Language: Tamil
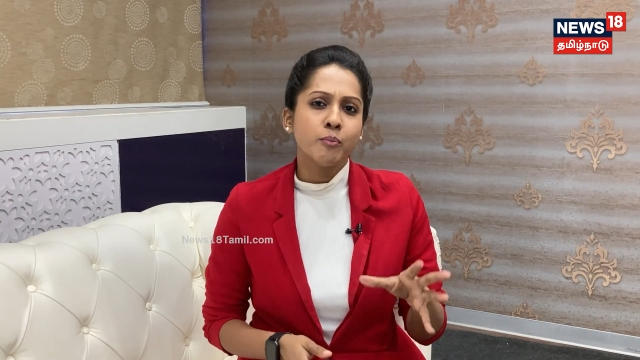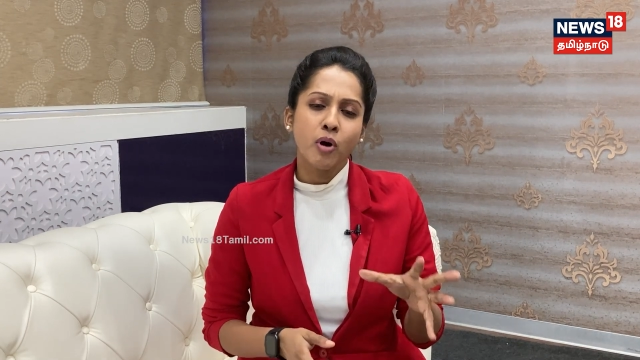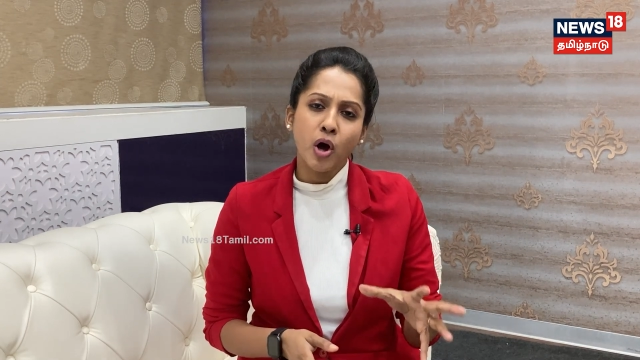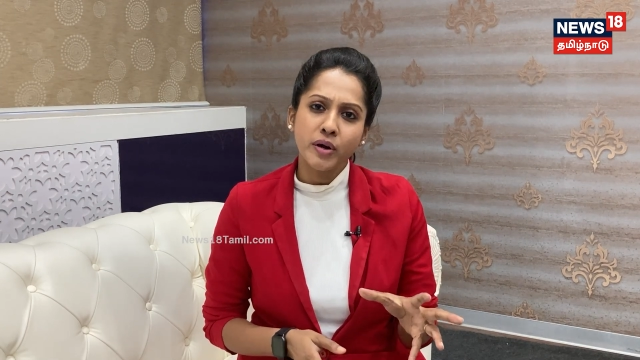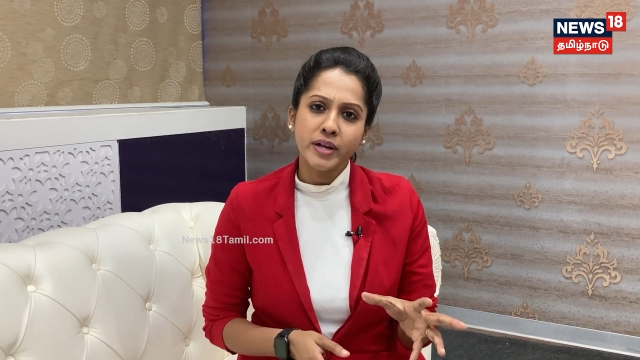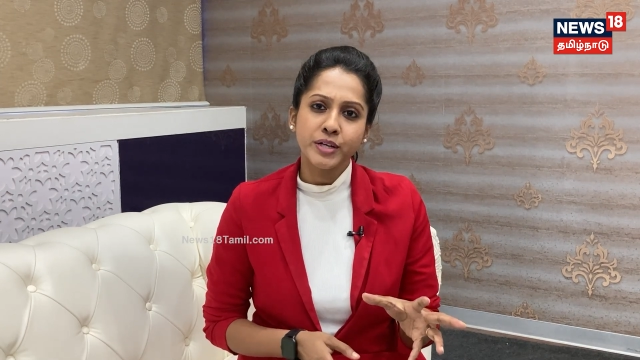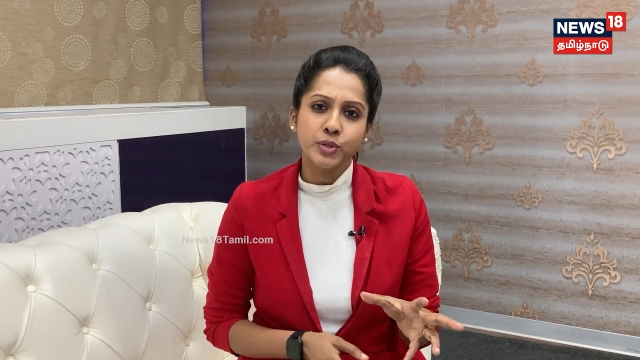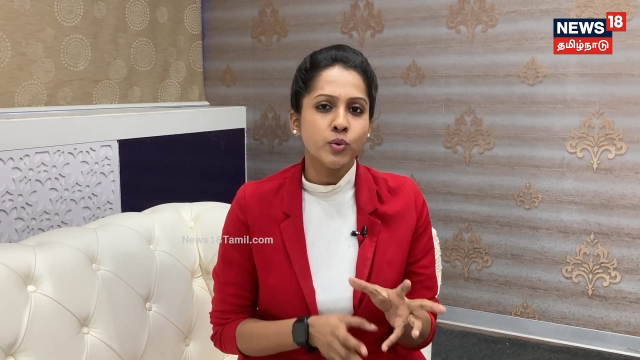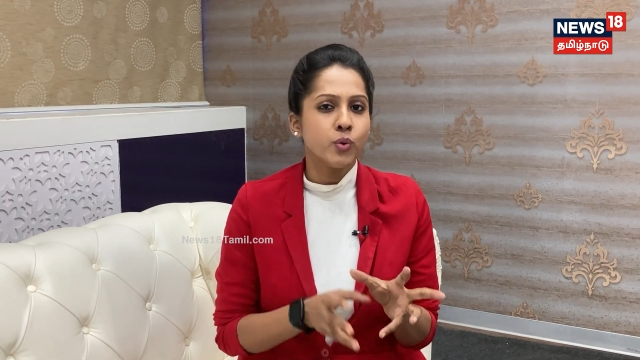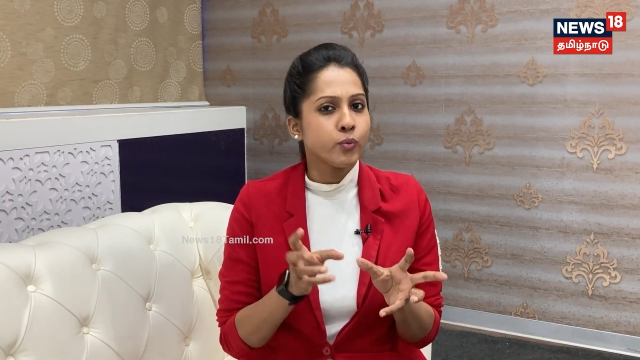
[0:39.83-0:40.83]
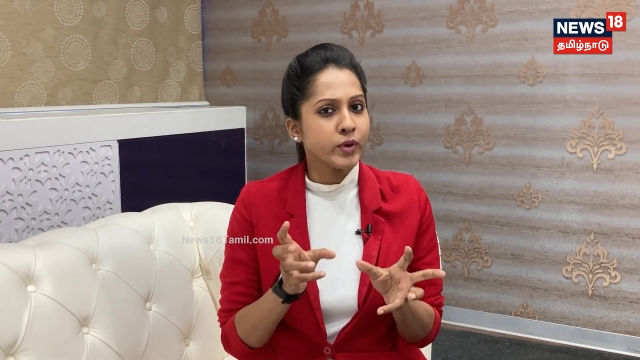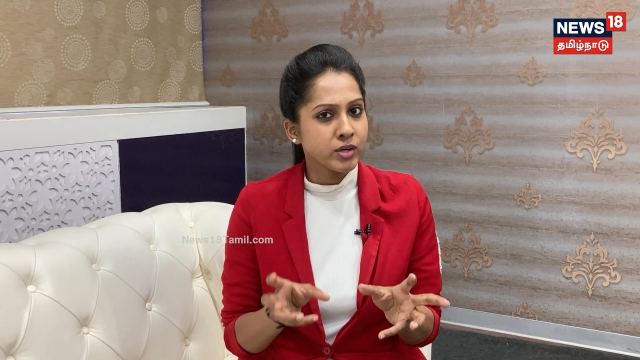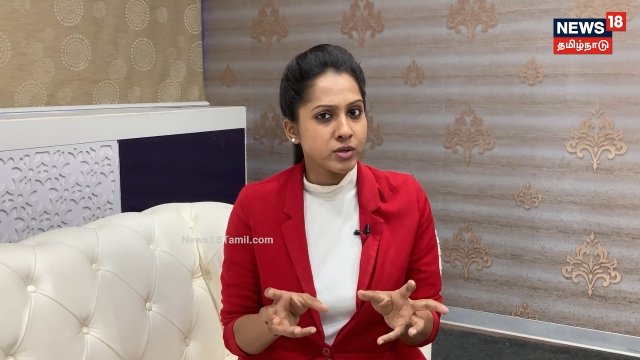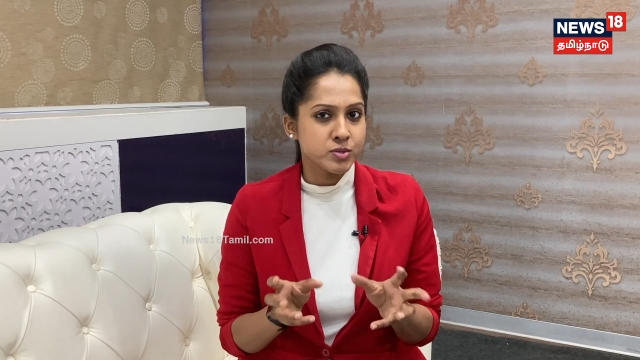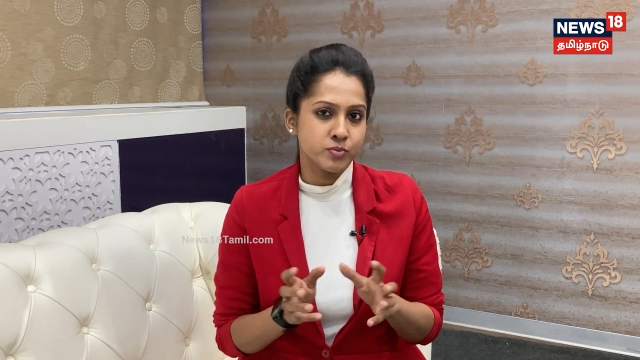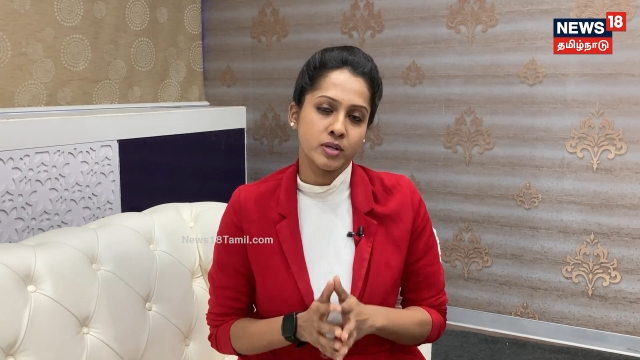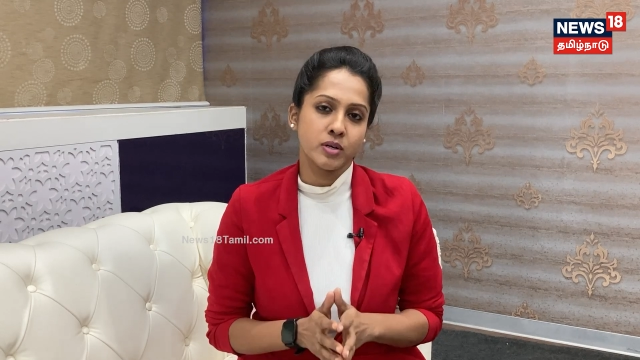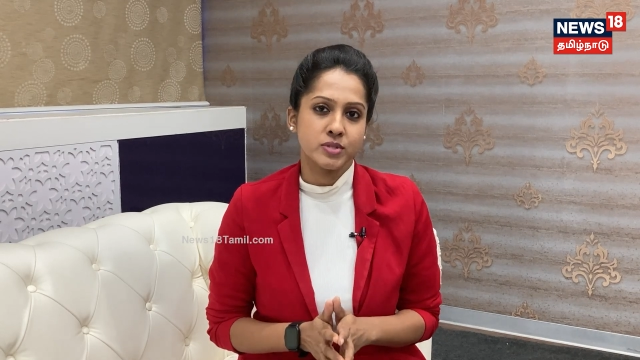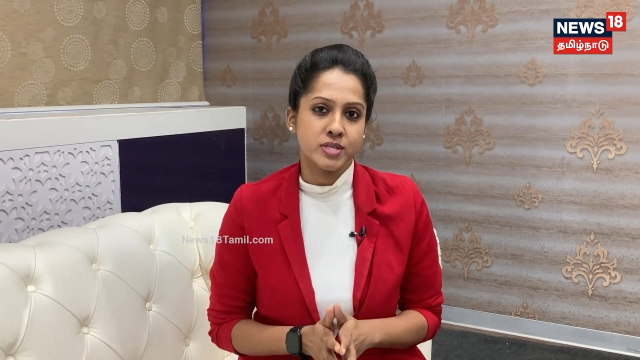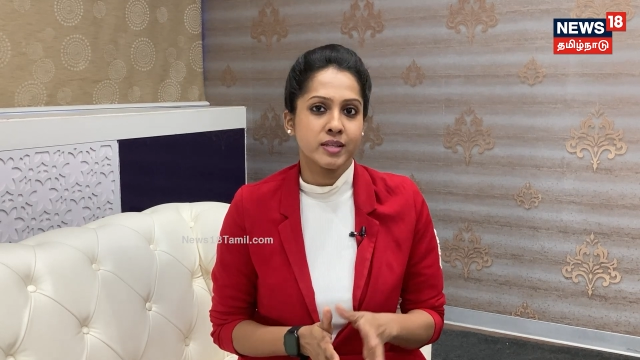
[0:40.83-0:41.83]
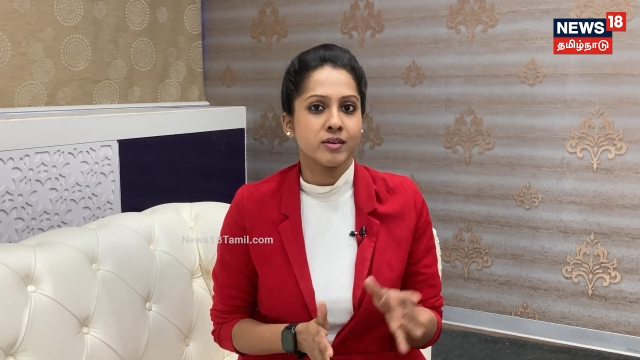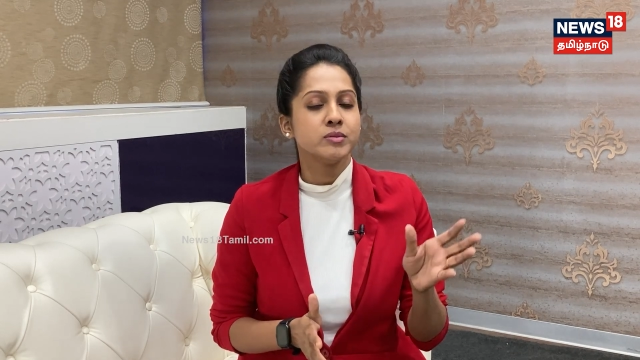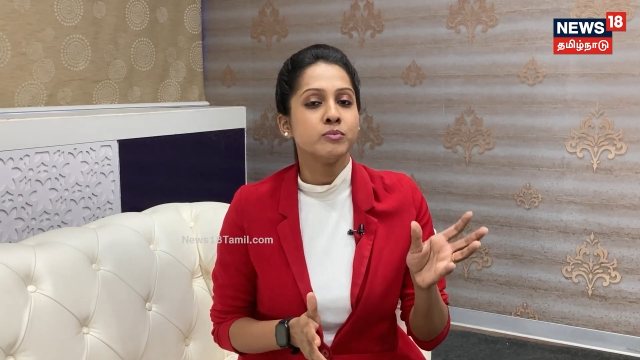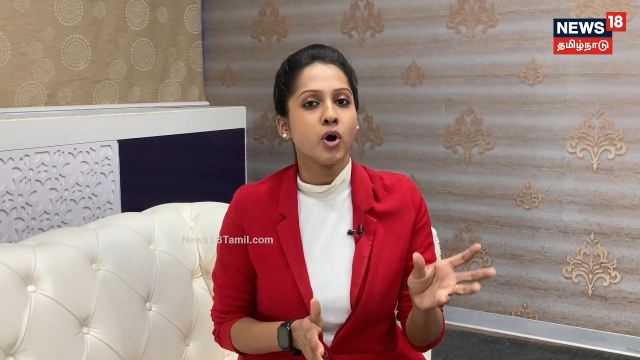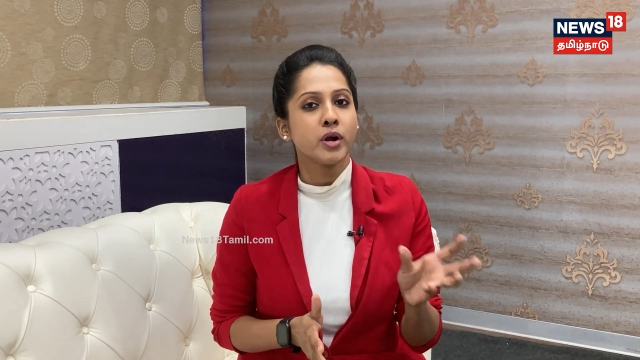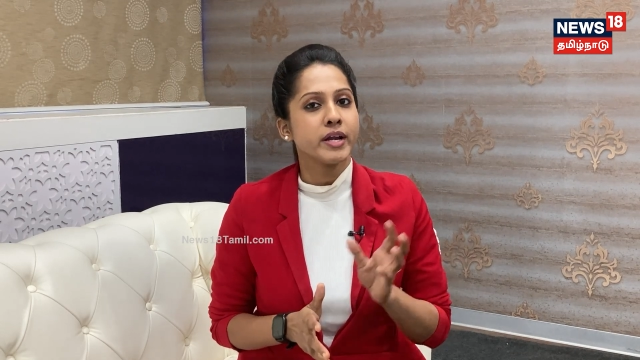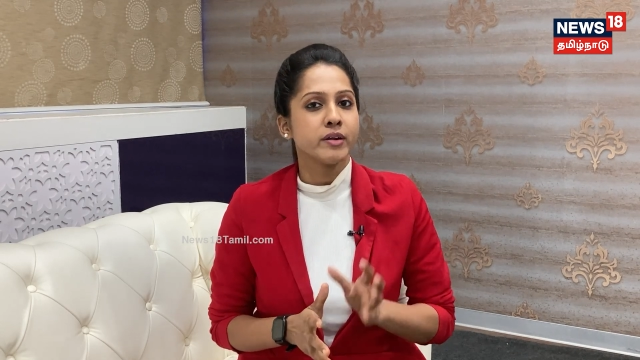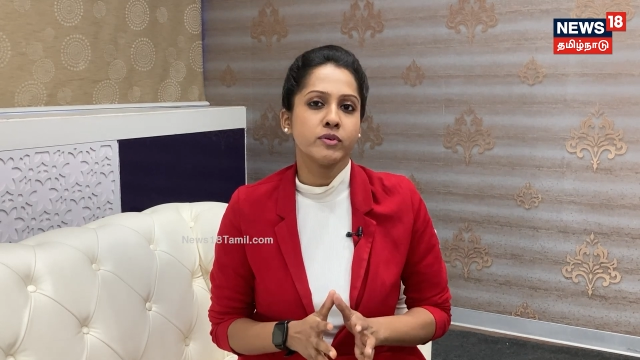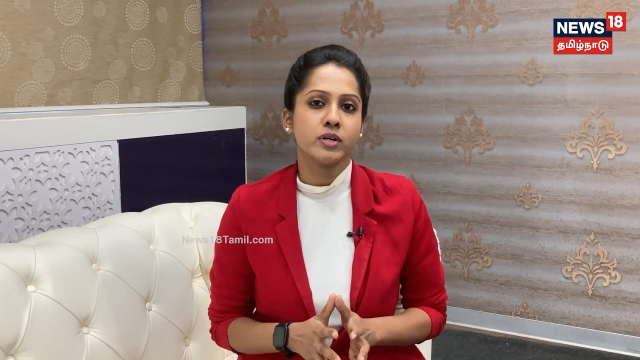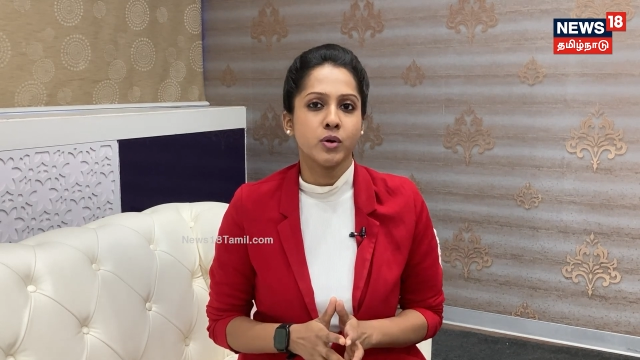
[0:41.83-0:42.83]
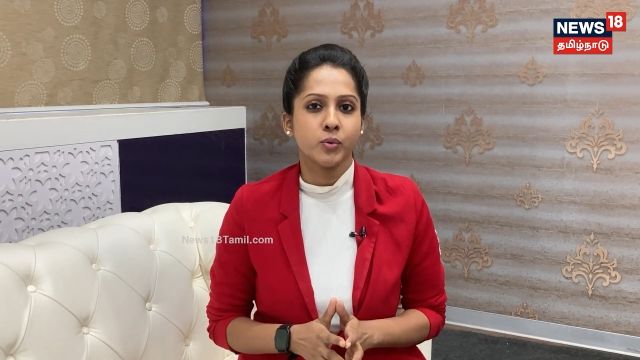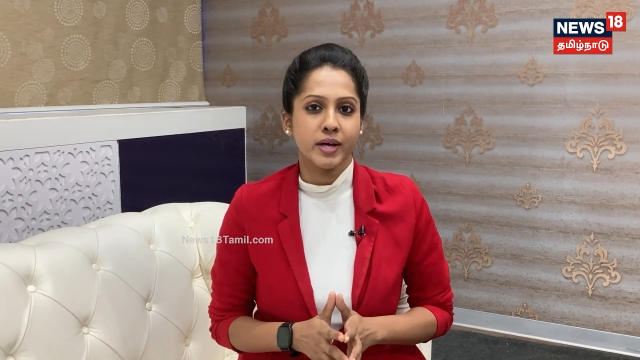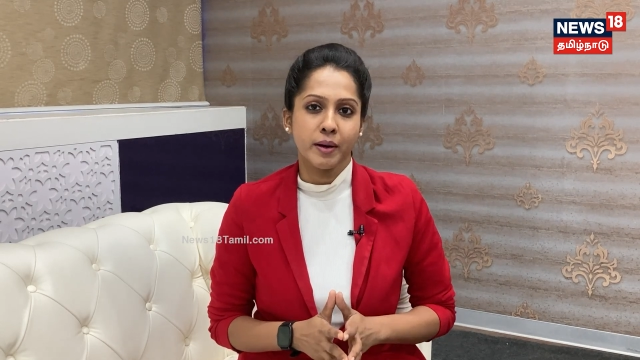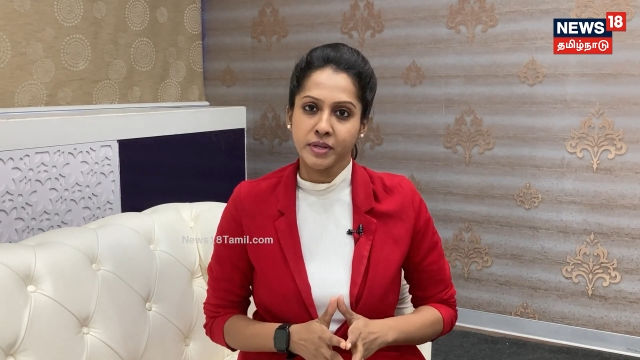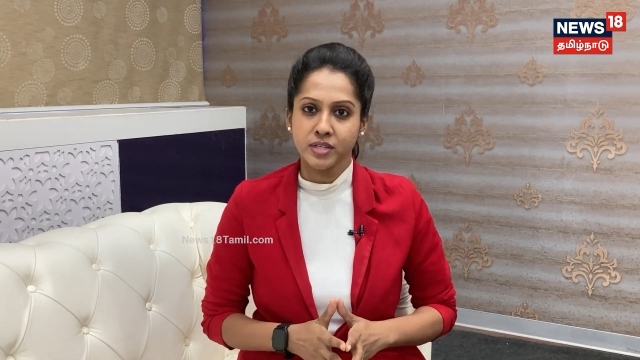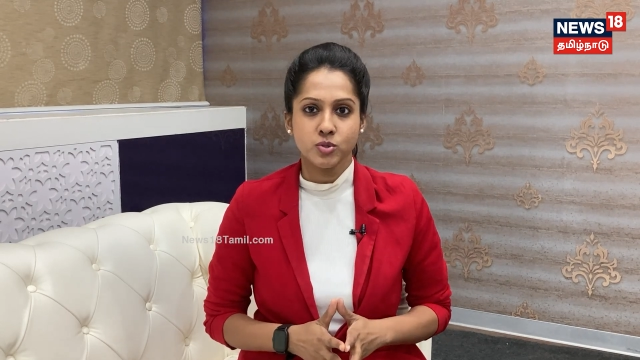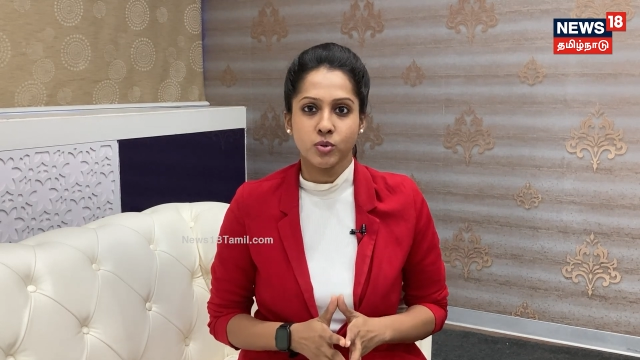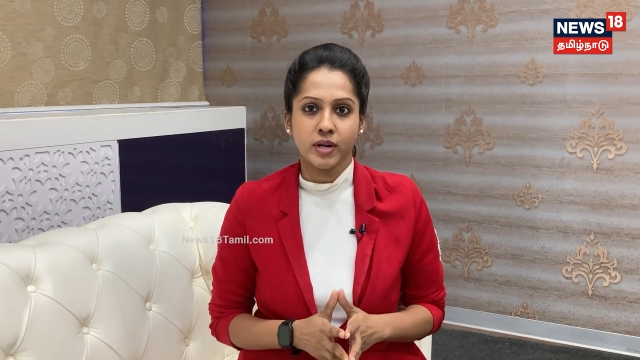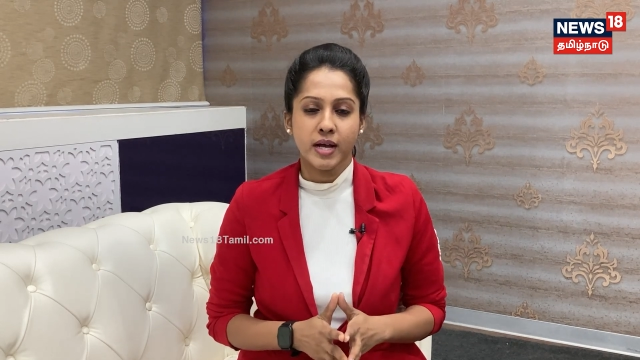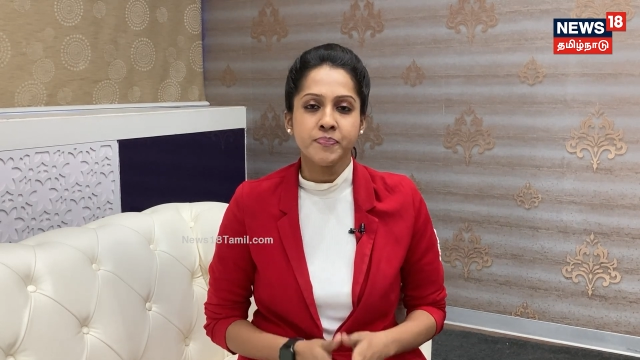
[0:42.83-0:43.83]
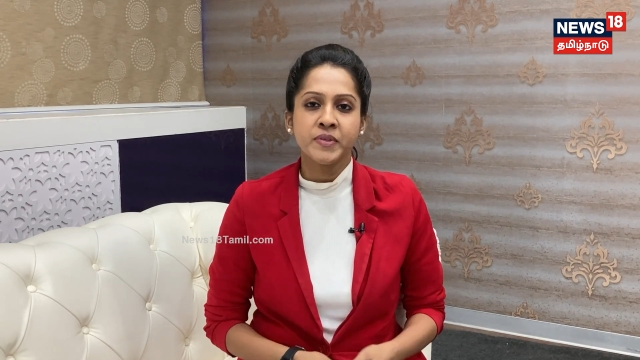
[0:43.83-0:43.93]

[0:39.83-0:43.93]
மாட்ரேட் டு விகரஸ் ஒர்க் அவுட்ஸ் அதாவது மாடரேட் ஒர்க் அவுட் அப்படின்னு சொன்னோன்னா